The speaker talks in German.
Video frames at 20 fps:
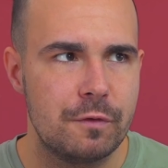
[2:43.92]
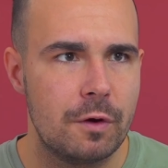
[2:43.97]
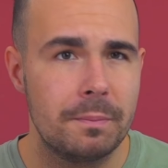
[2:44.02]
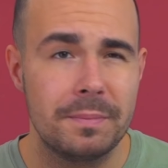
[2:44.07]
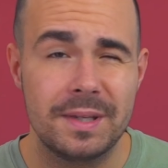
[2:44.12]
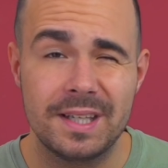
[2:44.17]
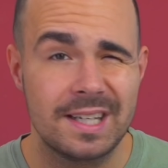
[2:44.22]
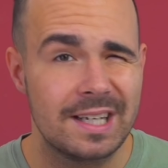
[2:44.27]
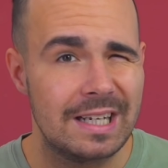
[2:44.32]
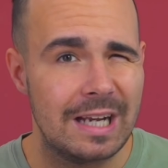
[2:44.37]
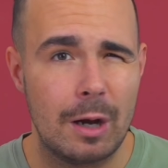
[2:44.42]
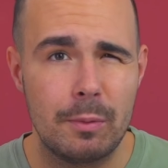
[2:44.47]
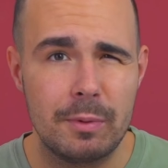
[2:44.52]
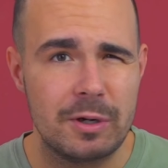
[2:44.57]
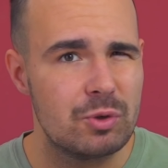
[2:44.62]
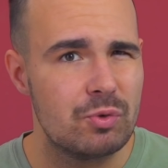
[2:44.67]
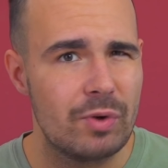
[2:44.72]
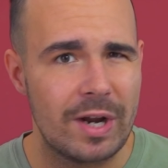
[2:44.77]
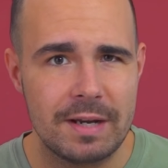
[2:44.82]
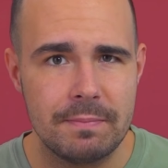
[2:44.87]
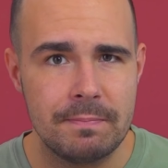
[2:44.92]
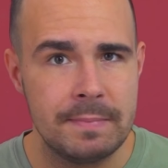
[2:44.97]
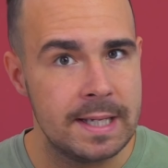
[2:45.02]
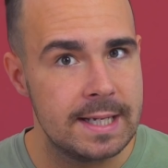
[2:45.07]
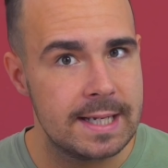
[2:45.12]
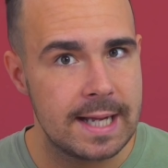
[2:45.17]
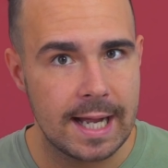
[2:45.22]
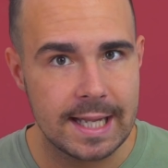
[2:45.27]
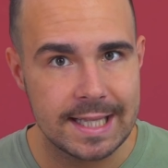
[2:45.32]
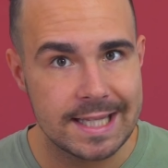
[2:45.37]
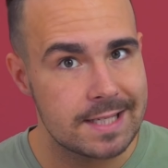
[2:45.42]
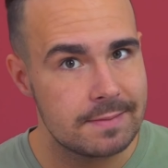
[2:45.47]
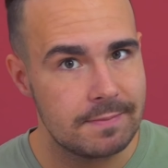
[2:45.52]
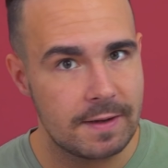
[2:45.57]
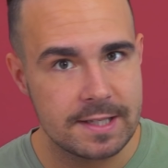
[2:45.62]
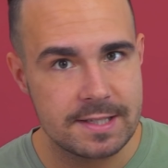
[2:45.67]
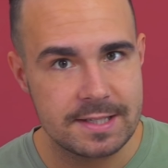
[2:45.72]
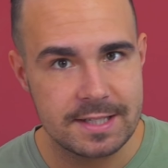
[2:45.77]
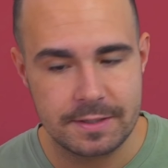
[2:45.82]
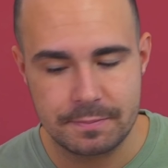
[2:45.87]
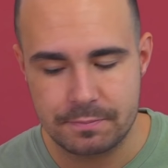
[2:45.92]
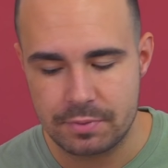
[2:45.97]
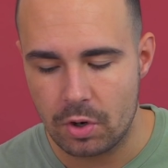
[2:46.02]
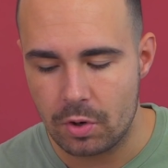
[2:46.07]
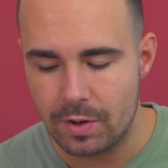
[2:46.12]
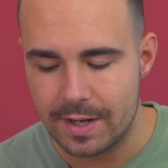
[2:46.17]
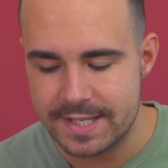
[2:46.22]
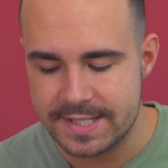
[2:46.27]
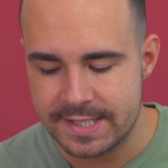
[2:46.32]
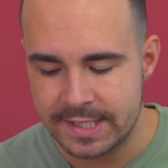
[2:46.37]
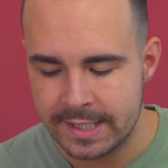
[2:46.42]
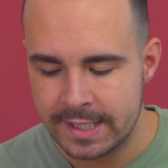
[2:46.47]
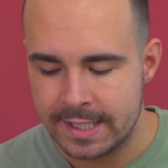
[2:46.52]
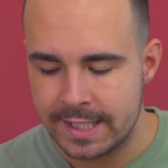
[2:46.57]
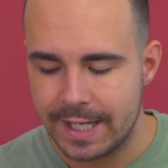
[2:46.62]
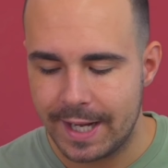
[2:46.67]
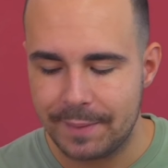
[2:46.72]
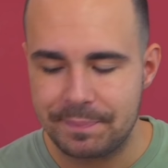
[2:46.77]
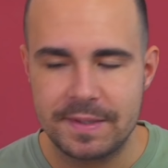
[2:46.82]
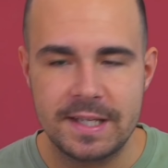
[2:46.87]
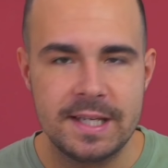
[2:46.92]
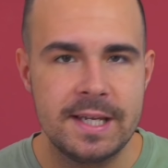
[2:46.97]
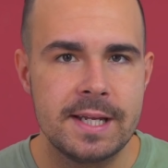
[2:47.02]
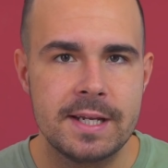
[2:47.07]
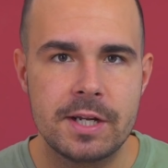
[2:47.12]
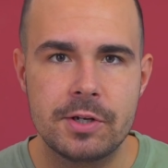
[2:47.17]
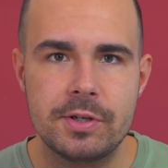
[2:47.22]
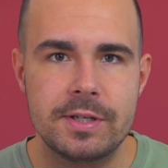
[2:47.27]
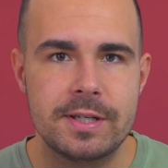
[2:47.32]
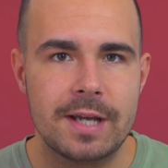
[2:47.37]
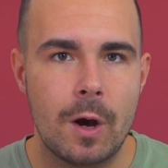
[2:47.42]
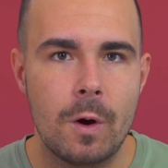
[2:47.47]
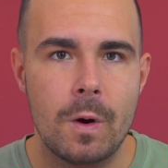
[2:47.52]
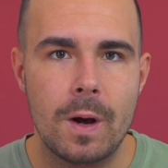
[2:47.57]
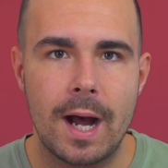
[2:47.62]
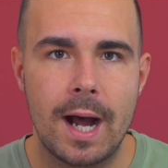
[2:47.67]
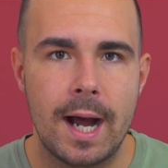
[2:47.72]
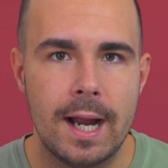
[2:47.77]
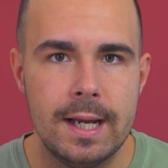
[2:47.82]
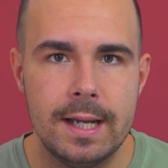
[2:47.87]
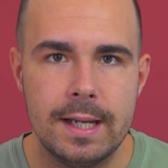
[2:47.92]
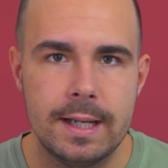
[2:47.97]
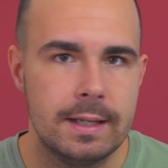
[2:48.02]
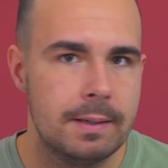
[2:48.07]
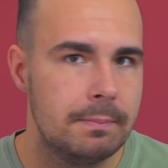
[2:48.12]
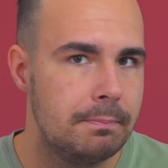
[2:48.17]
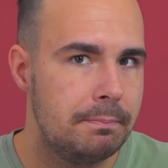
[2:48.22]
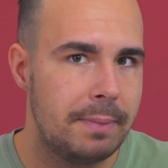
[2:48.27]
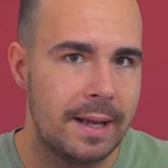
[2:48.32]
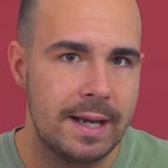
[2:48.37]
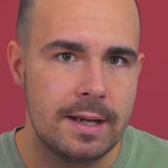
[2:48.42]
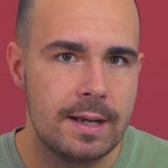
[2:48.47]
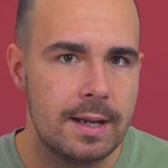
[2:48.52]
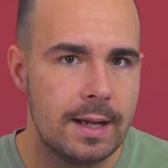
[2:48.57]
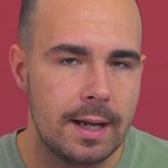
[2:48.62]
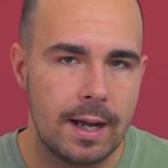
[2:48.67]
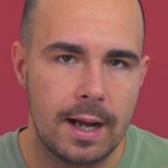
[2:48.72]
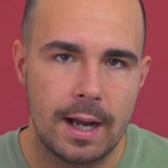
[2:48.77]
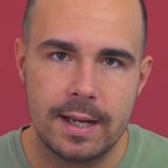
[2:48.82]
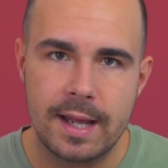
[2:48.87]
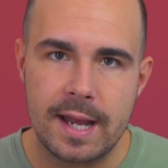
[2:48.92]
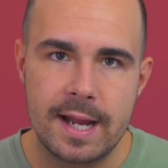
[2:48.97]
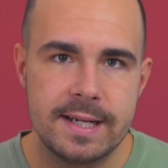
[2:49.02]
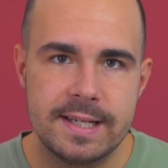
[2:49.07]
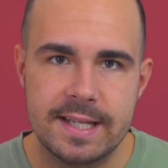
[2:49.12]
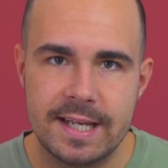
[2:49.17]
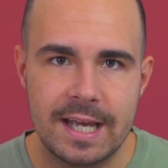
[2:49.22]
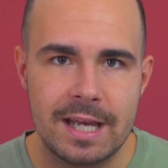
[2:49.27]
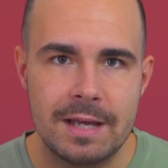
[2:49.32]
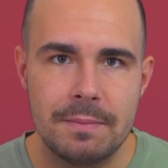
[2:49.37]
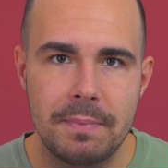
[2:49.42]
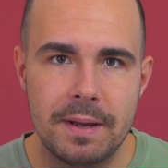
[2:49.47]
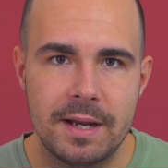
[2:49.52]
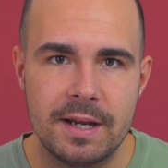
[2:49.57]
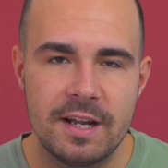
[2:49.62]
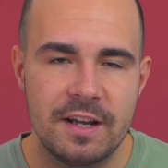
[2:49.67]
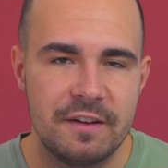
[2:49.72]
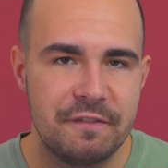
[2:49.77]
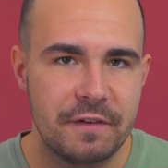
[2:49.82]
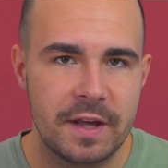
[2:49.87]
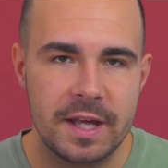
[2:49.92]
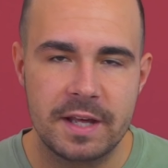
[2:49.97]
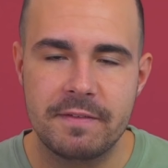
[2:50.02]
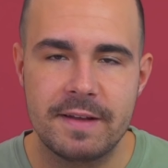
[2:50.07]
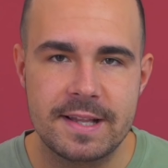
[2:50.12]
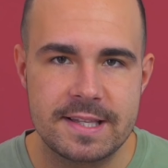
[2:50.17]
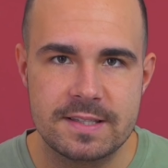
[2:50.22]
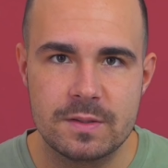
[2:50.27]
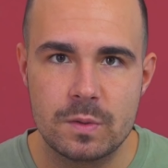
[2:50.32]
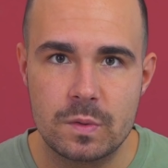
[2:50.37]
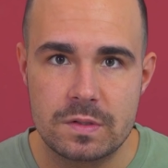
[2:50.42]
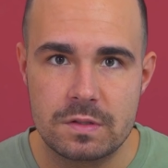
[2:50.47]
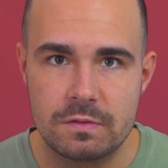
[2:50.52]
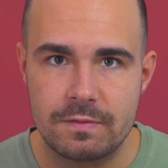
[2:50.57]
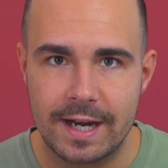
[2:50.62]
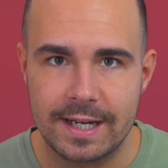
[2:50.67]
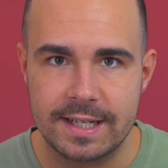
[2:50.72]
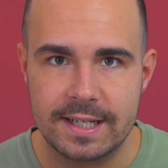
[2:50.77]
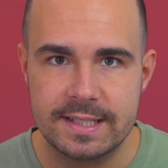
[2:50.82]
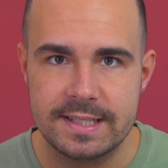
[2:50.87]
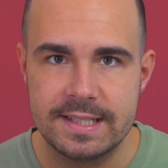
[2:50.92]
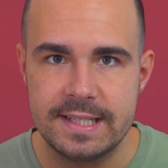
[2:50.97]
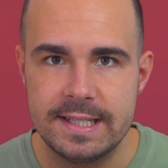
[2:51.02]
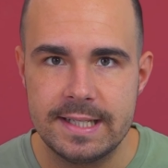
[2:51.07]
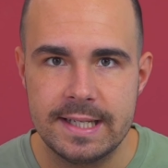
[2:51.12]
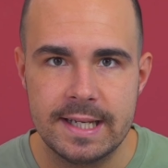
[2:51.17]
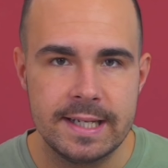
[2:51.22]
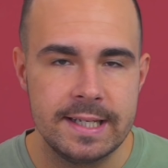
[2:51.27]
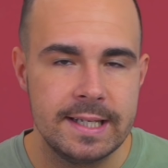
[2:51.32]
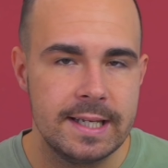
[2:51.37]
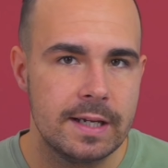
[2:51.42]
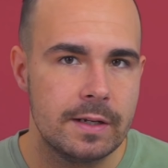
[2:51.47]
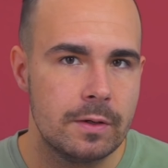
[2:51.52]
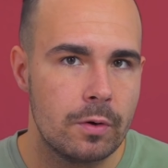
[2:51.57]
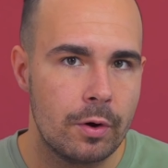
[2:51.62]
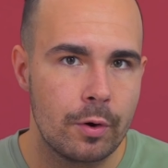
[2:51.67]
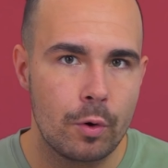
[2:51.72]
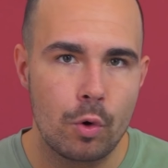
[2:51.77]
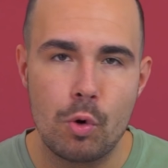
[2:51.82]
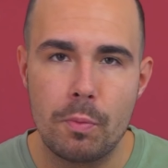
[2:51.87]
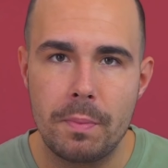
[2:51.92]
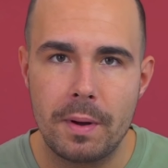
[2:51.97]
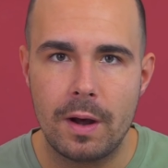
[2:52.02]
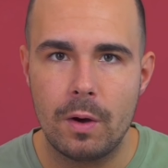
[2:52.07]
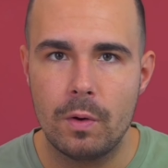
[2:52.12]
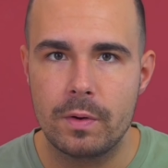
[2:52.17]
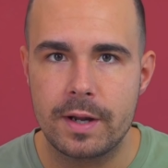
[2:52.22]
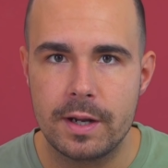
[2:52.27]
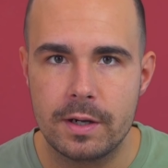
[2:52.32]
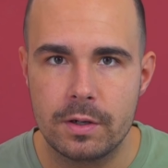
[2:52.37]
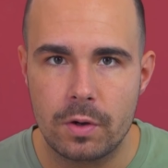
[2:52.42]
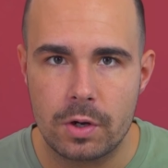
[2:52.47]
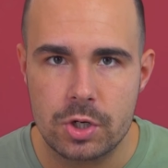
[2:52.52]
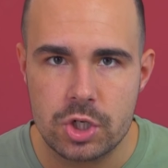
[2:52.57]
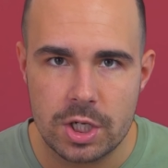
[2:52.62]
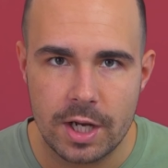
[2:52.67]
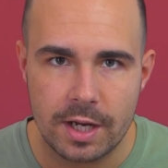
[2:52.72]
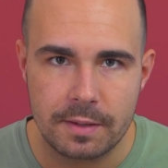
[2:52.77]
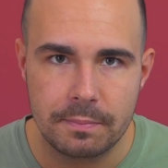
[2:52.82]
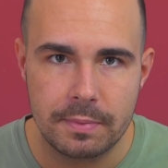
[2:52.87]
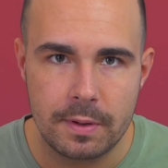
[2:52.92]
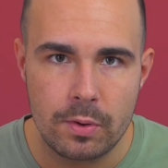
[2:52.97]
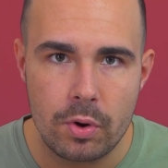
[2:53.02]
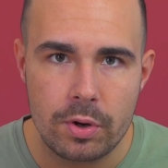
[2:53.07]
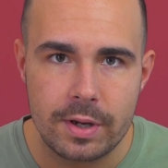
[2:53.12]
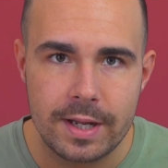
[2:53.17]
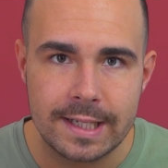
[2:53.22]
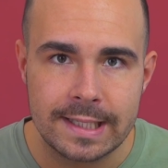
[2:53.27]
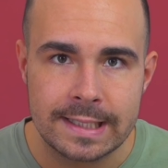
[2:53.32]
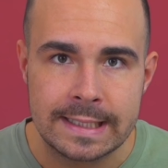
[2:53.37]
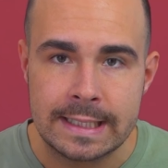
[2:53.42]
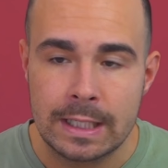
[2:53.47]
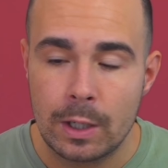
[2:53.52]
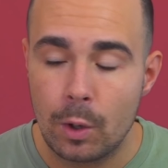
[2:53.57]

vom, ich glaube, Redmi K20 Pro ist, habt ihr hier natürlich auch alle Bänder, alle LTE-Bänder, Frequenzen und so weiter, die ihr hier in Europa oder in Deutschland benötigt.